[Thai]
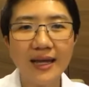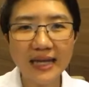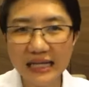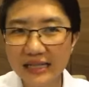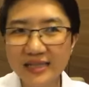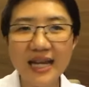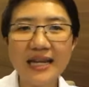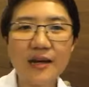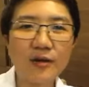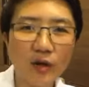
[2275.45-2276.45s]
อีกอึดใจ
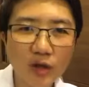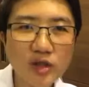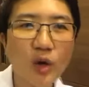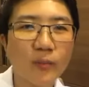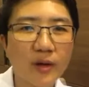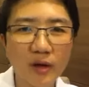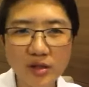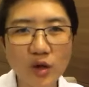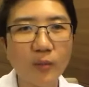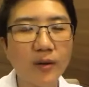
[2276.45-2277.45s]
เดียวเดี๋ยวก็จบเดี๋ยวก็
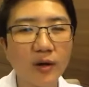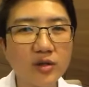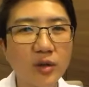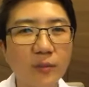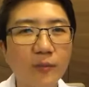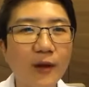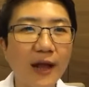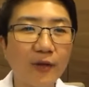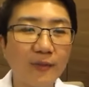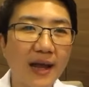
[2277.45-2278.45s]
จบเดี๋ยวก็จบ เวลา
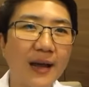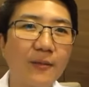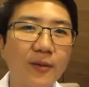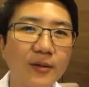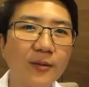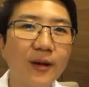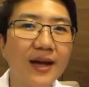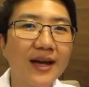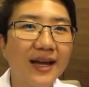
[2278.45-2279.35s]
คนมาหาหมอจะบอกว่า